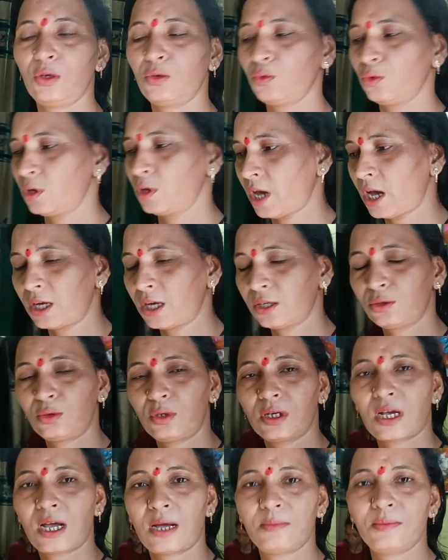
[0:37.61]
क्योंकि आज थोड़ा
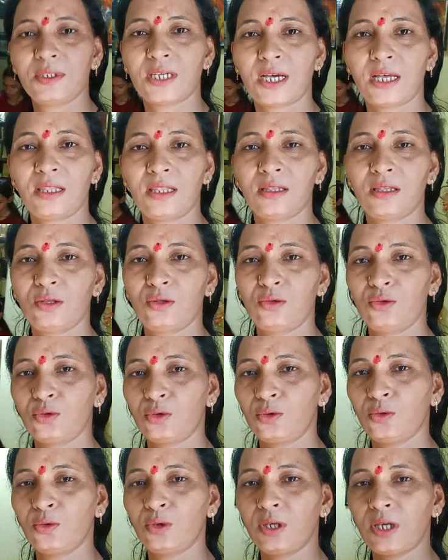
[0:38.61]
काम ज़्यादा था जो
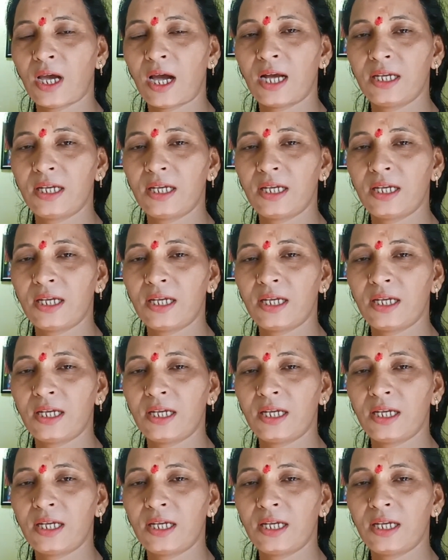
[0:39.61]
क्योंकि